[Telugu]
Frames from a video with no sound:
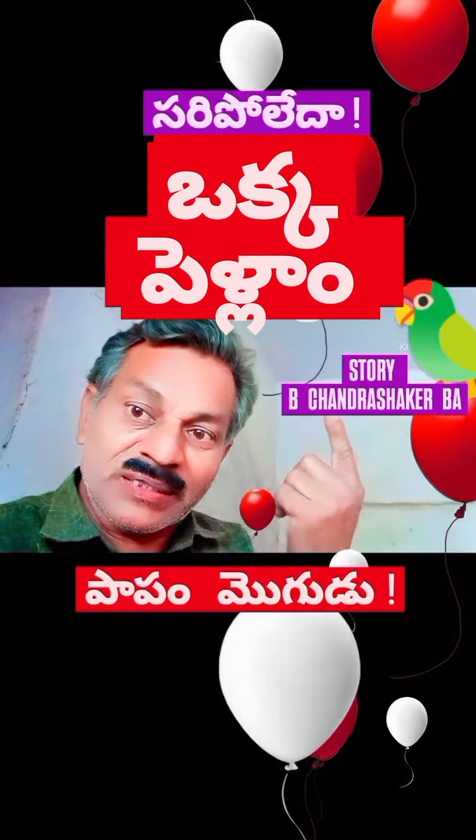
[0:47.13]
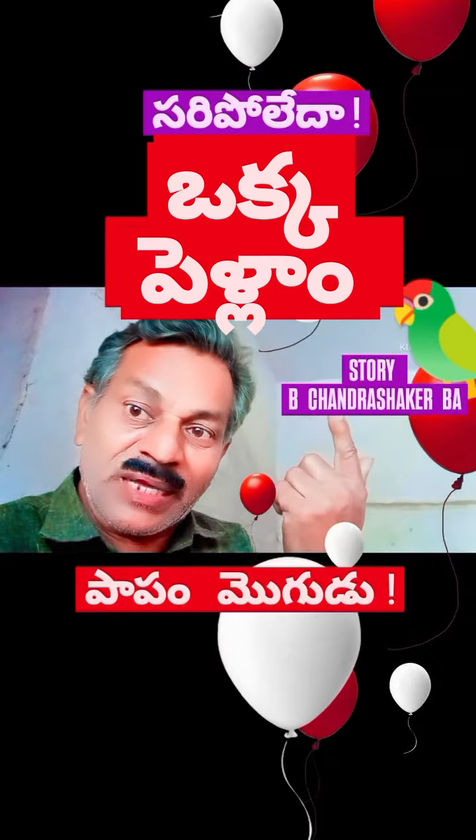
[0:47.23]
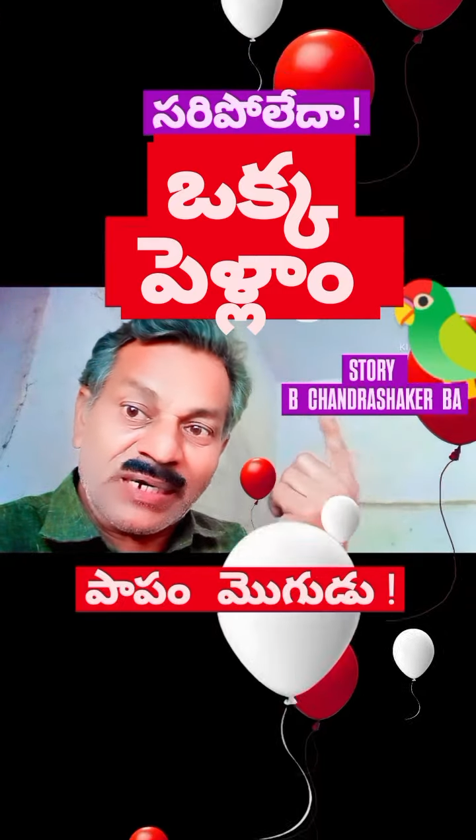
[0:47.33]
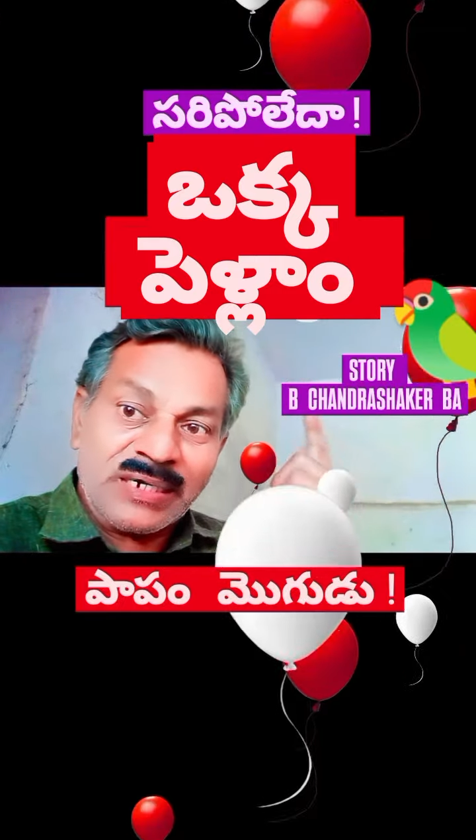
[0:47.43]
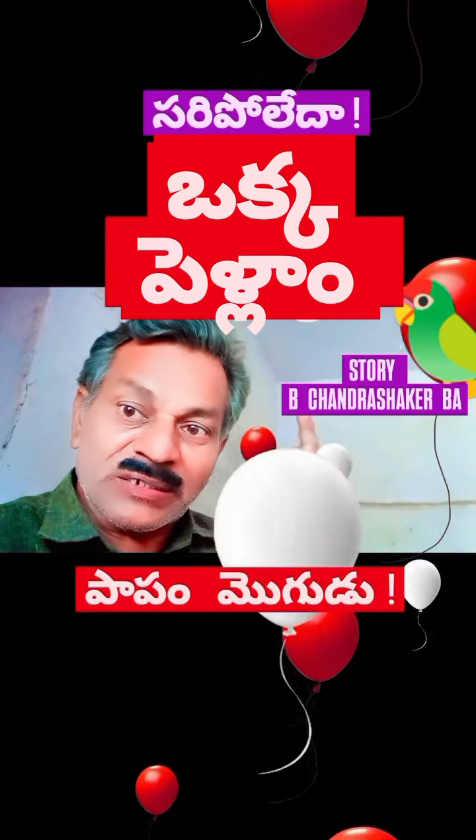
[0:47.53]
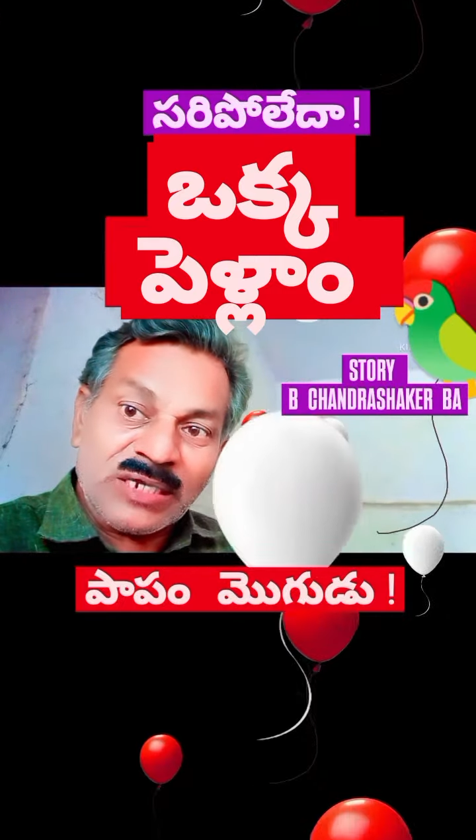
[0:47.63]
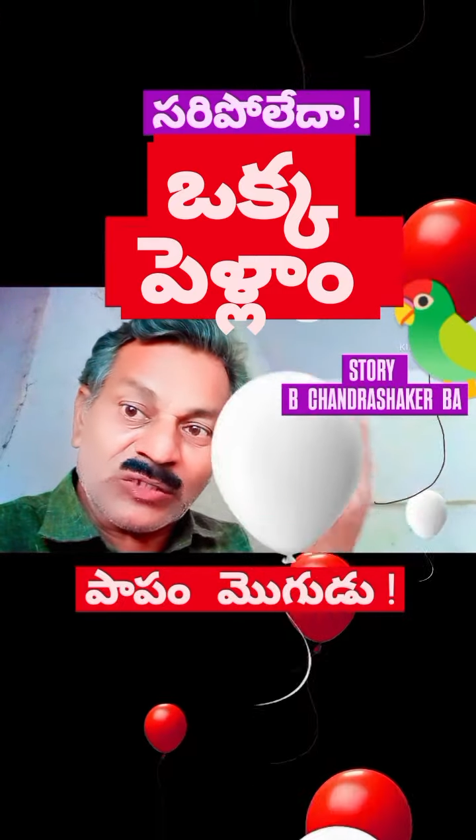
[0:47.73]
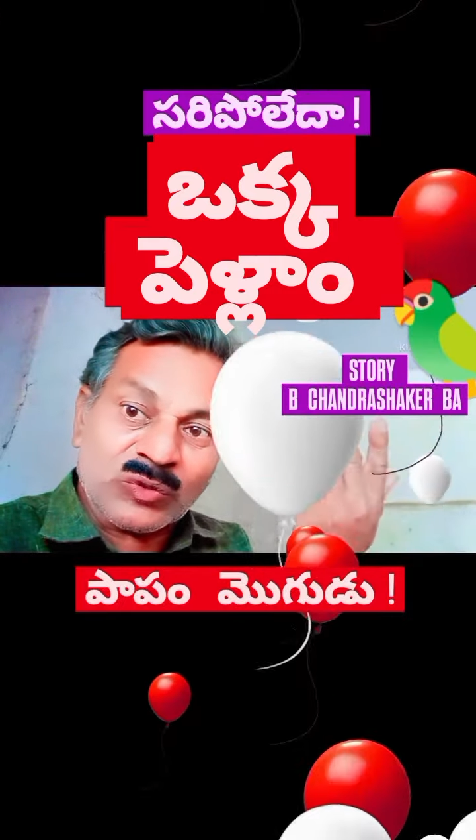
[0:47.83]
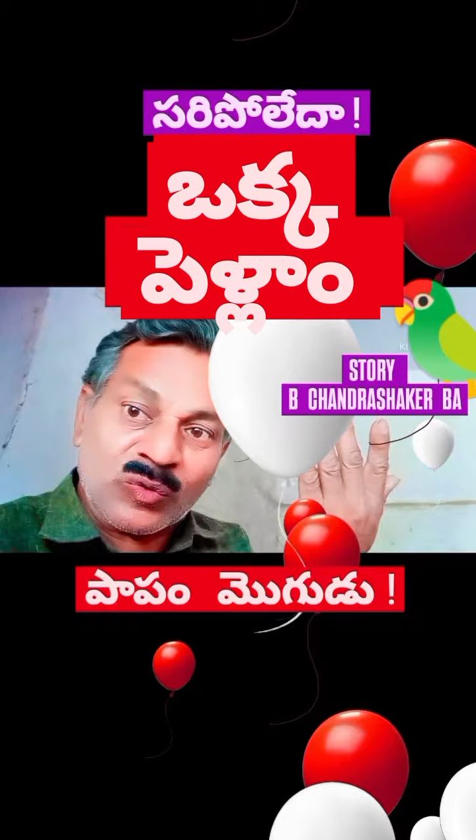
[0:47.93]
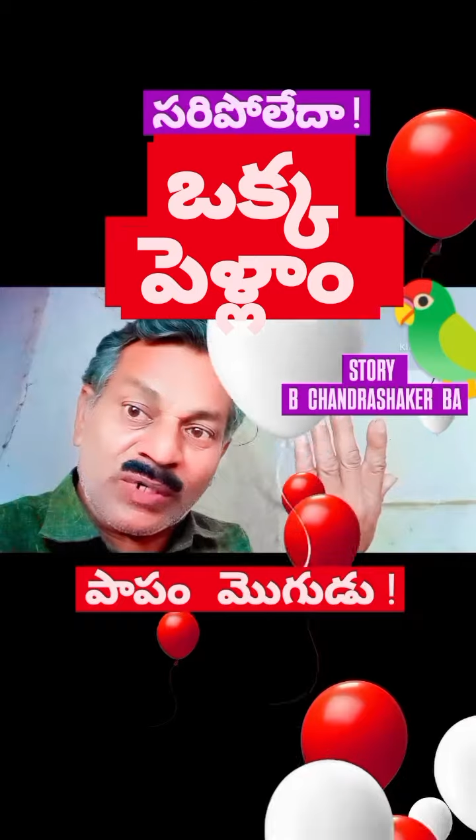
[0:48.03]
ఇద్దరిని
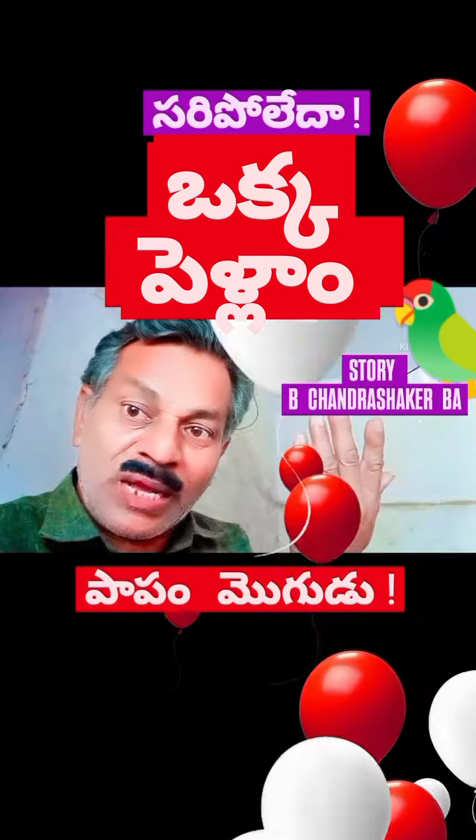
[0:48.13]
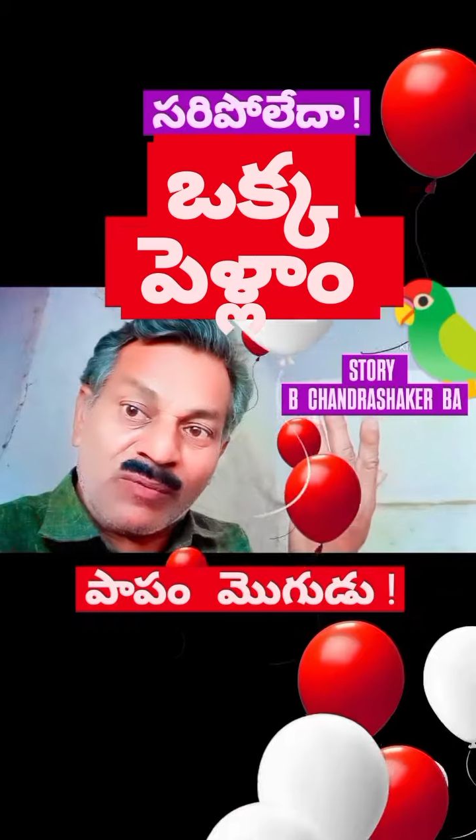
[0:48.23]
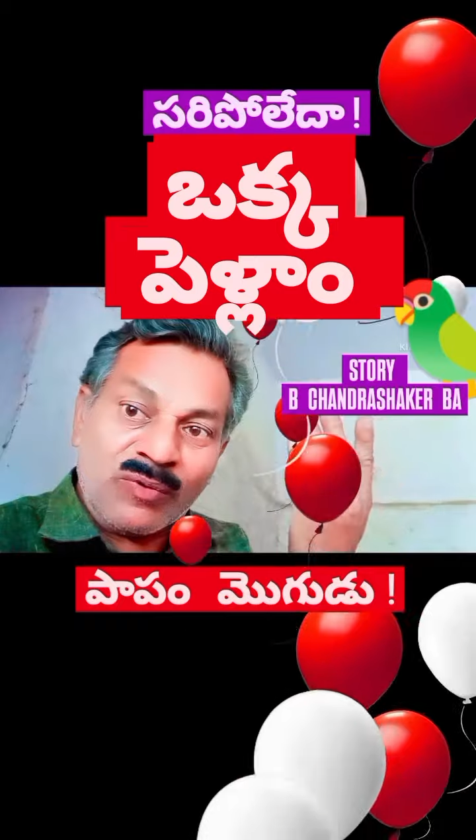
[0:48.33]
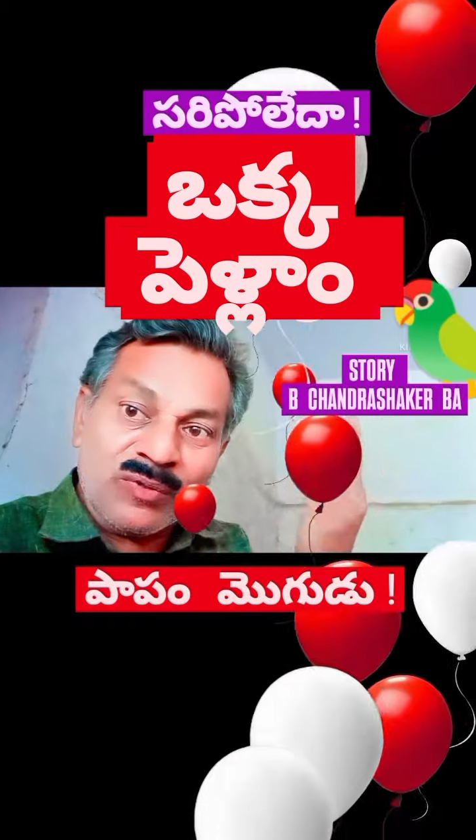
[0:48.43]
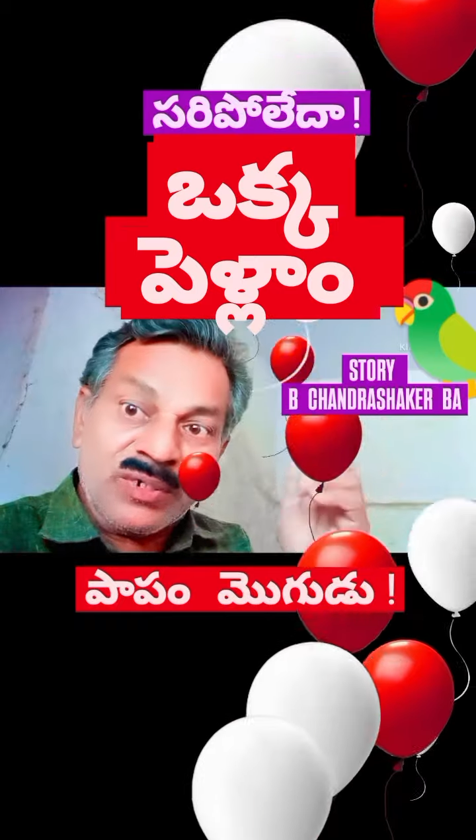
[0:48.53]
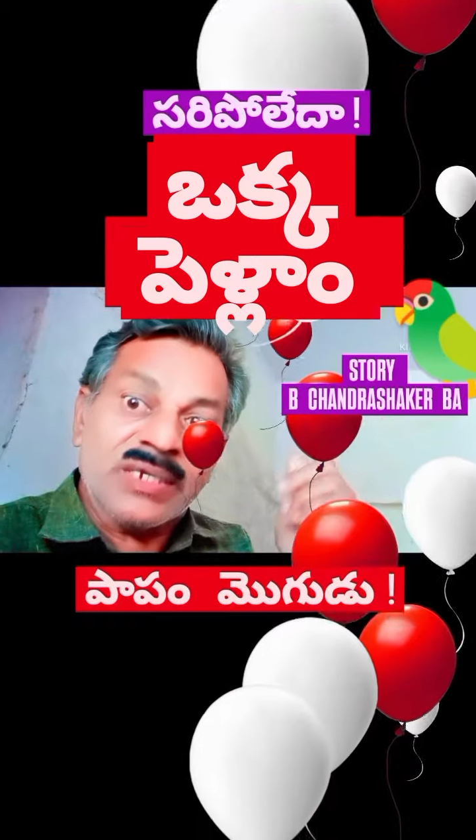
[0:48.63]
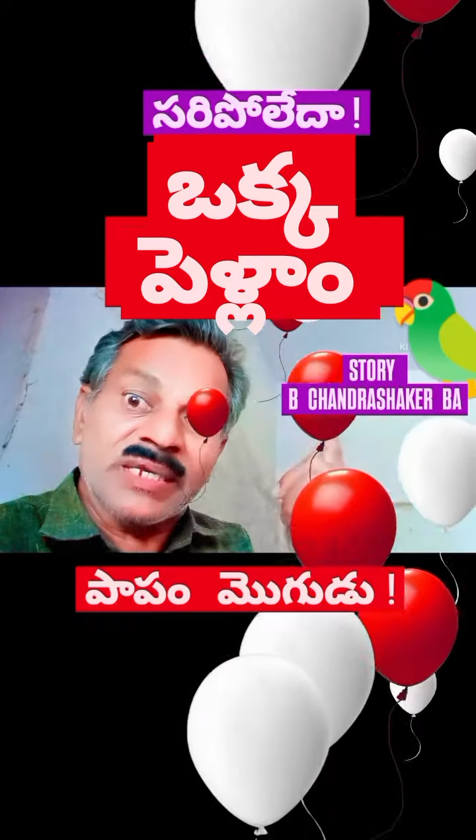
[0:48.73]
చేసుకున్నావు